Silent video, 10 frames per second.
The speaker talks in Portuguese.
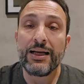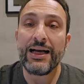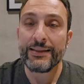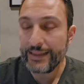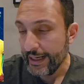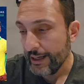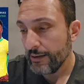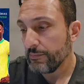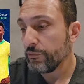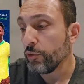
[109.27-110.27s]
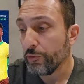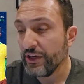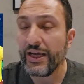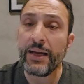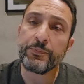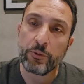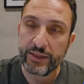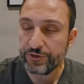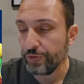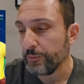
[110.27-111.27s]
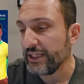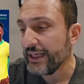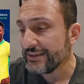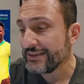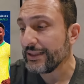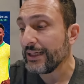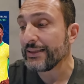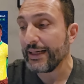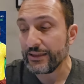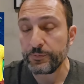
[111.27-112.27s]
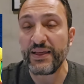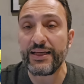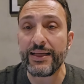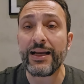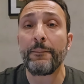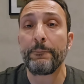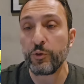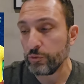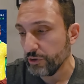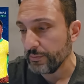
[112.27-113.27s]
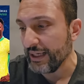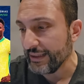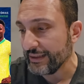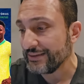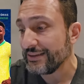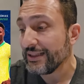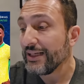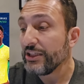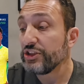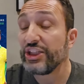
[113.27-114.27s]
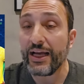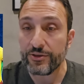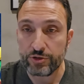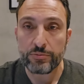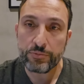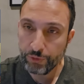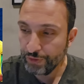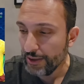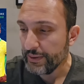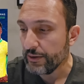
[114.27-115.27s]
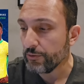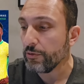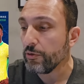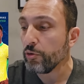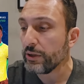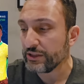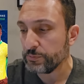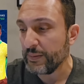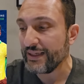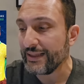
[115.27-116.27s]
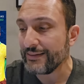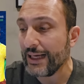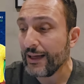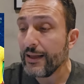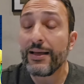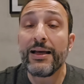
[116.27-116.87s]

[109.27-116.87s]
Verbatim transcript: André do Overhampton, ex-Fluminense, Andréas Pereira, Bruno Guimarães, Gerson do Flamengo, Lucas Paquetá